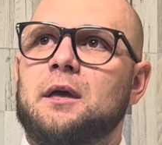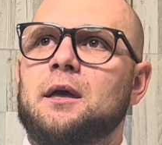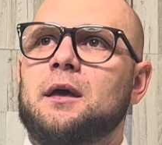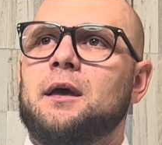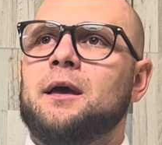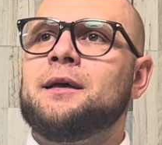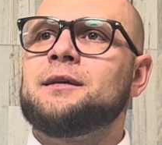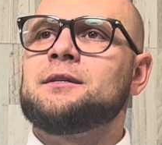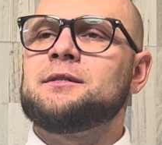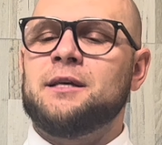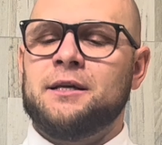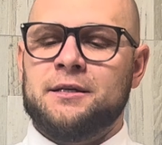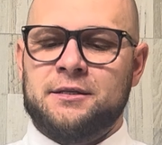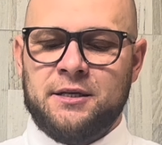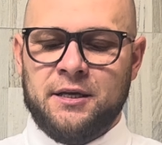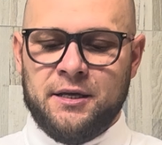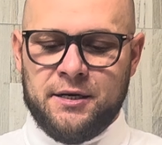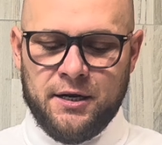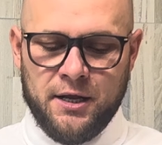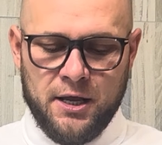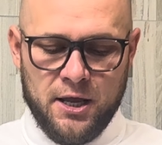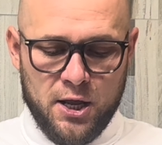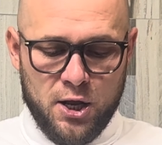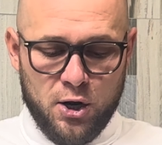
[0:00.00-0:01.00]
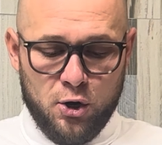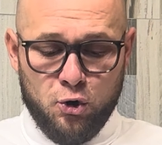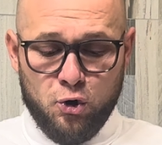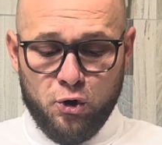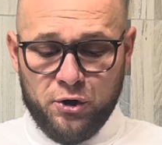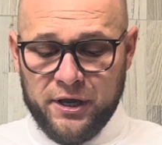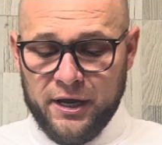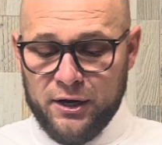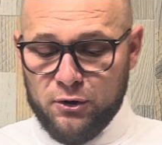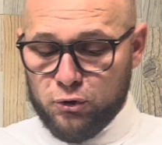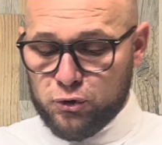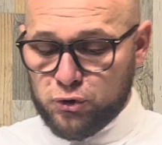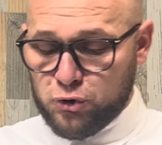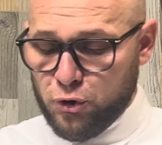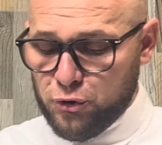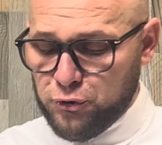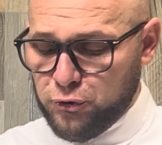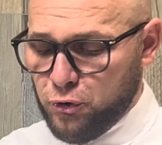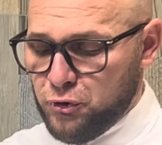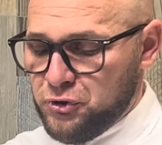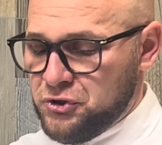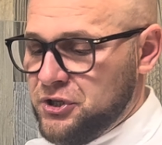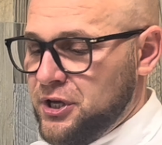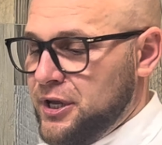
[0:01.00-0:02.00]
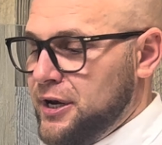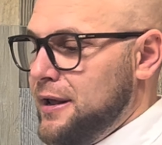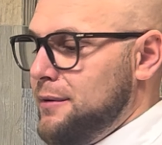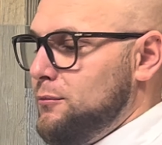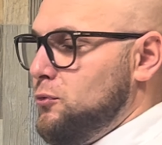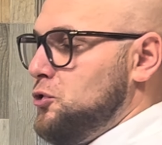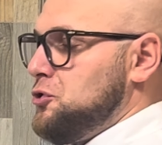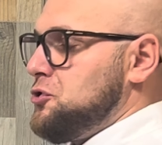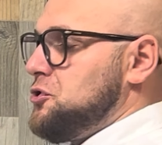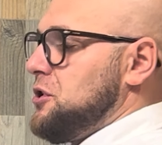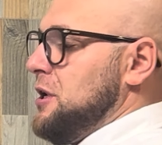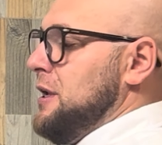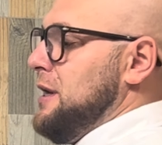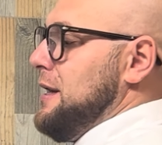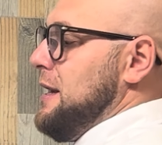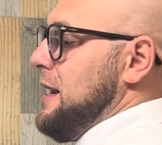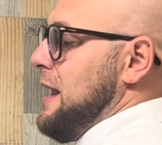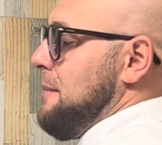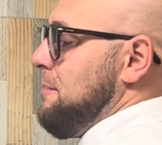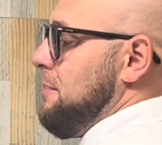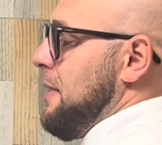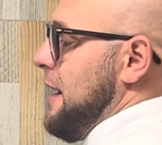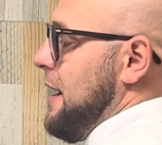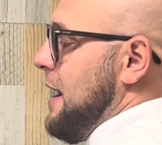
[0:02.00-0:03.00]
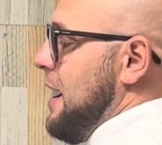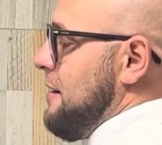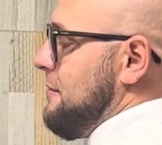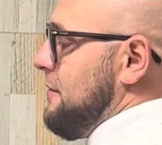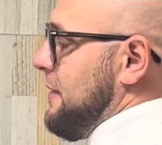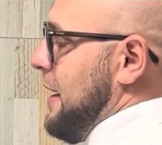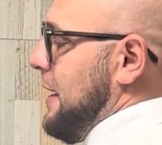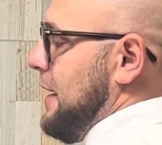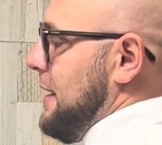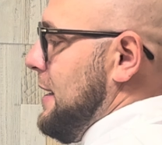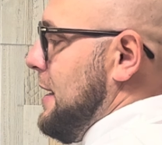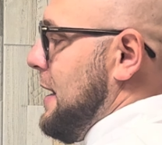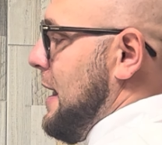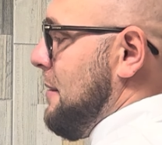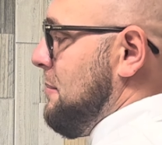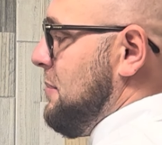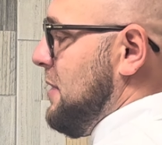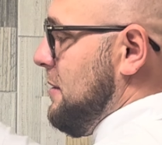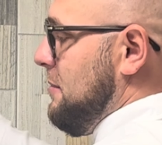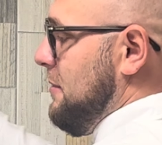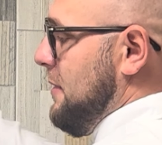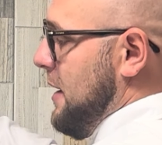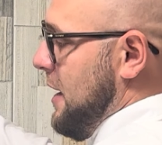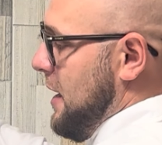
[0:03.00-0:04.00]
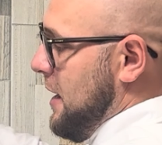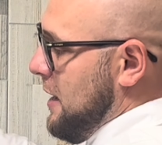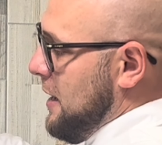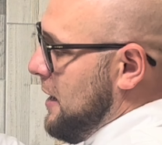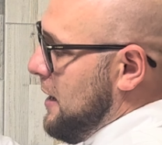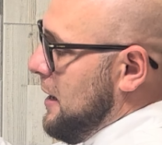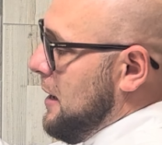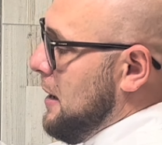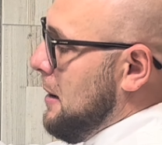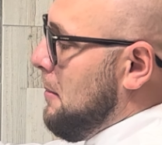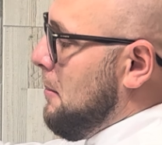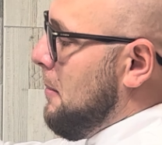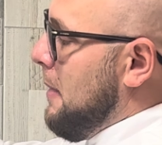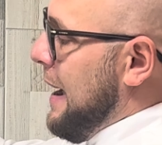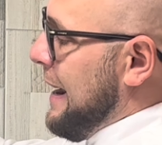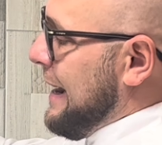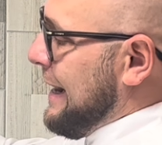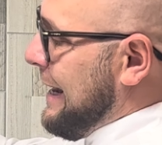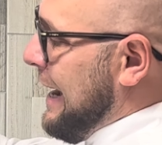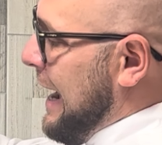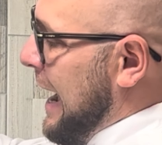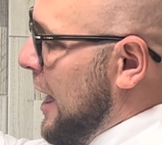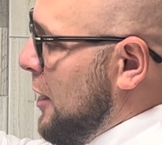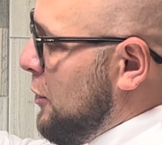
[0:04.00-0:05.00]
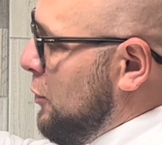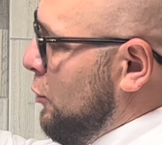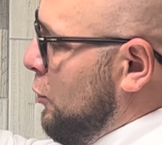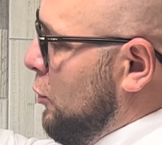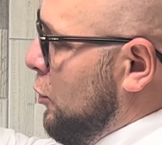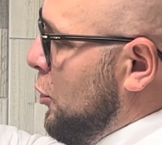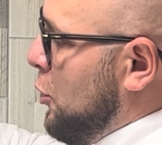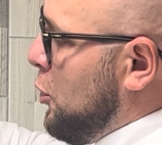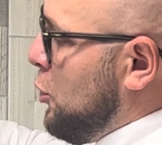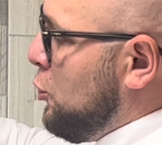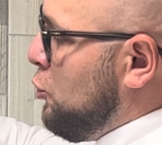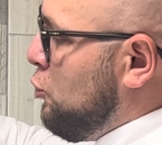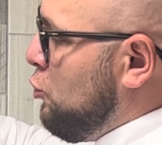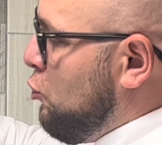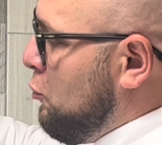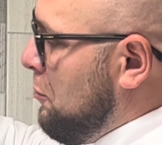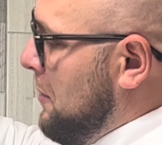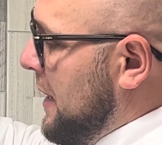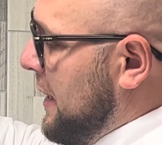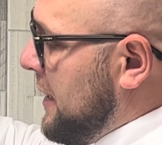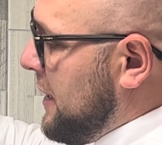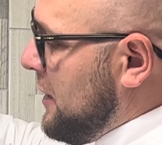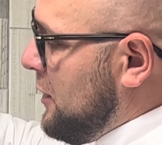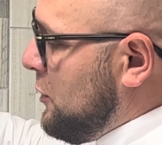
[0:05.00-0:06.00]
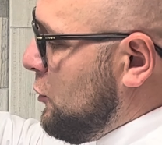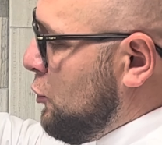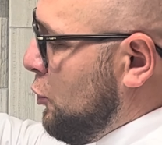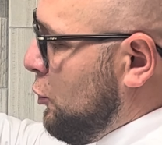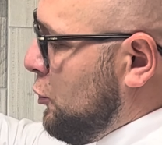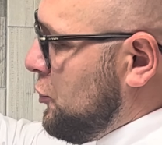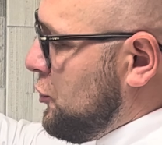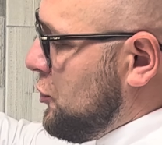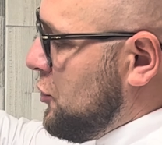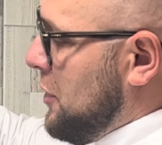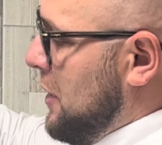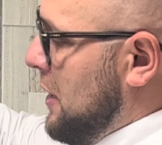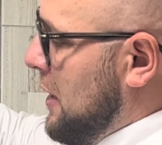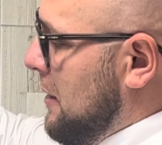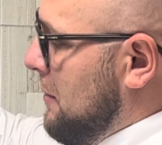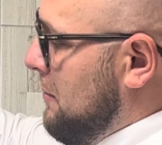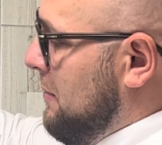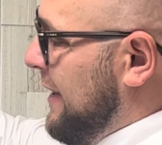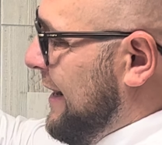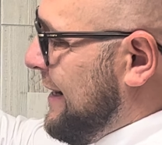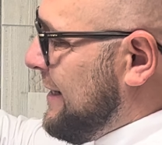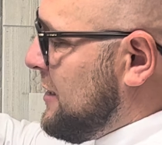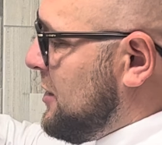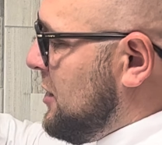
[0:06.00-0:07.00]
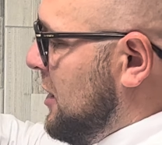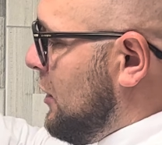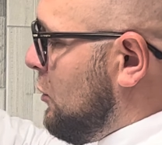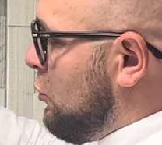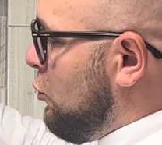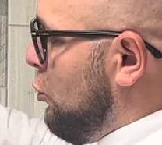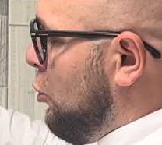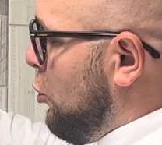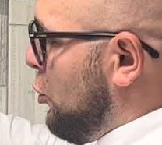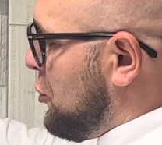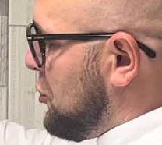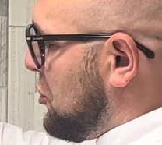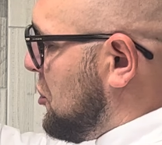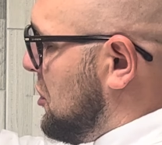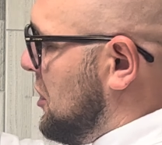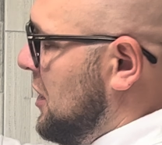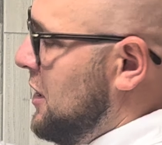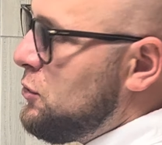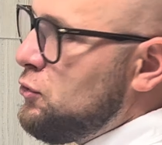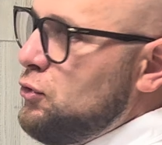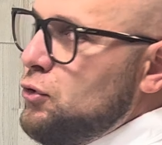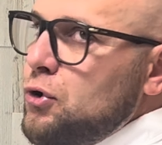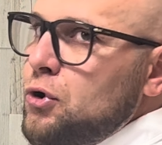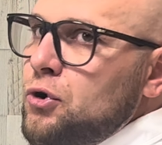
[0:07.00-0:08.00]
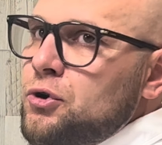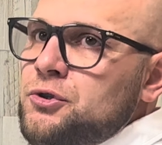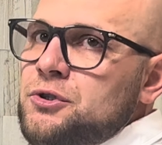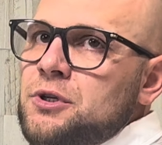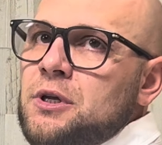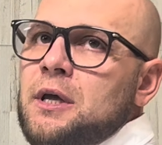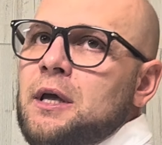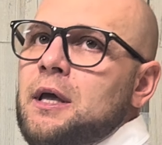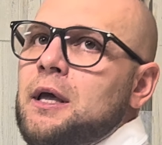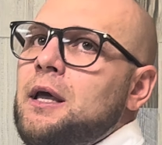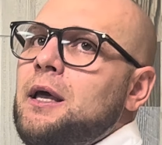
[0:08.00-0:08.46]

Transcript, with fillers: Es decir, lo que nosotros tenemos en la palabra, en la Biblia, marcado numeritos, versículos, títulos.